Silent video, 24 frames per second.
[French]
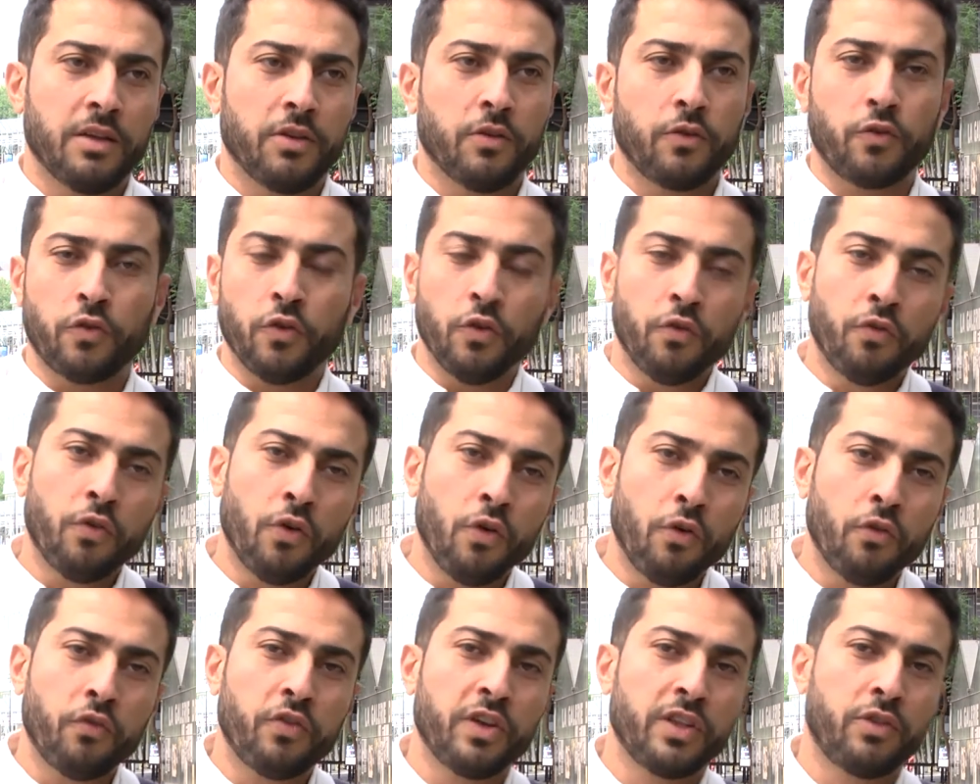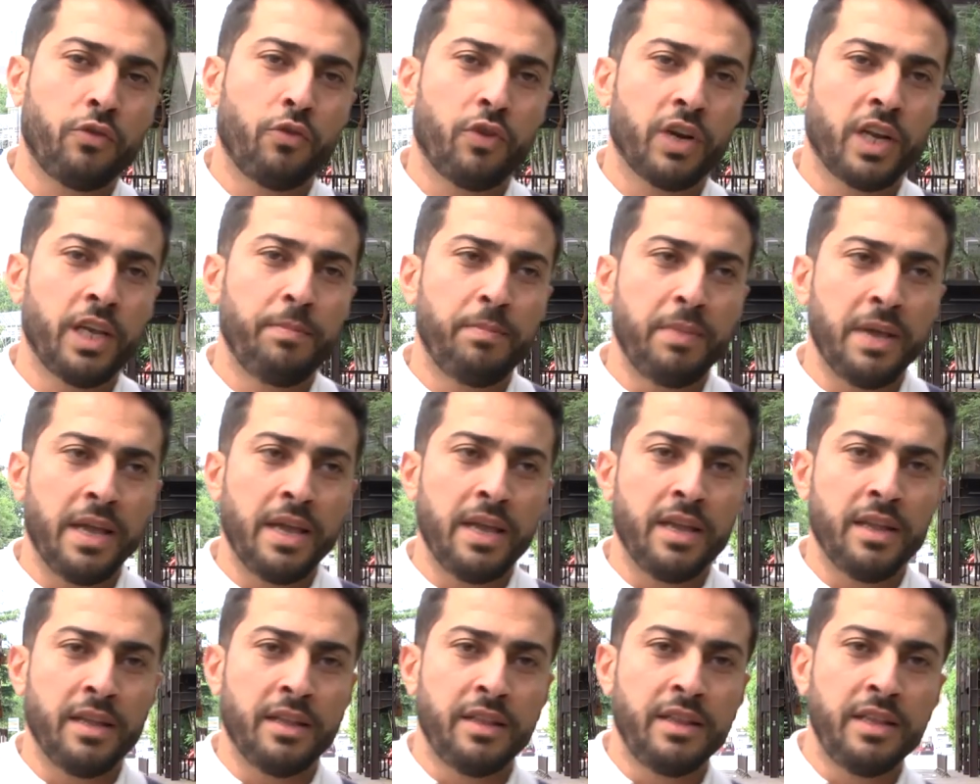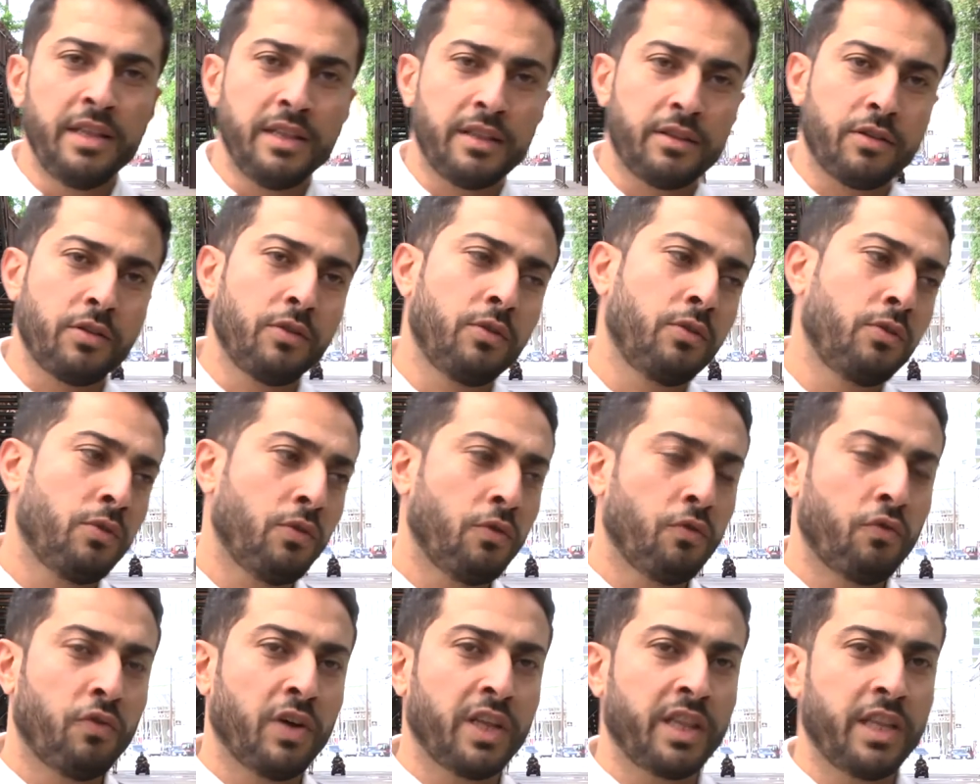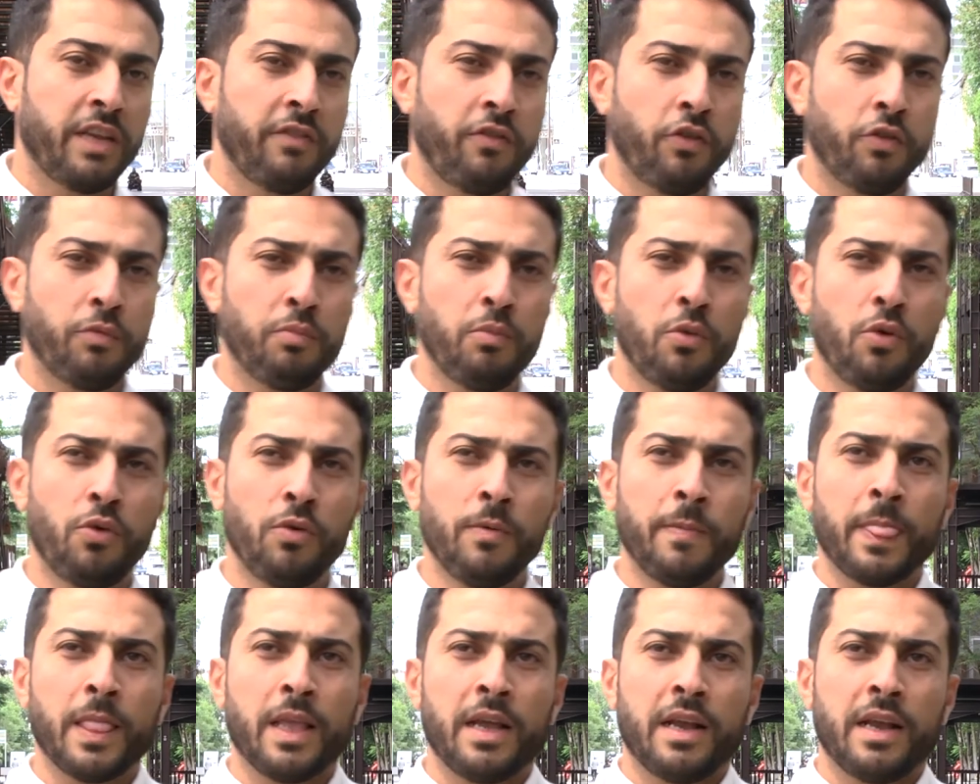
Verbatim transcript: se vend en fait dans les pays dits euh, en voie de développement,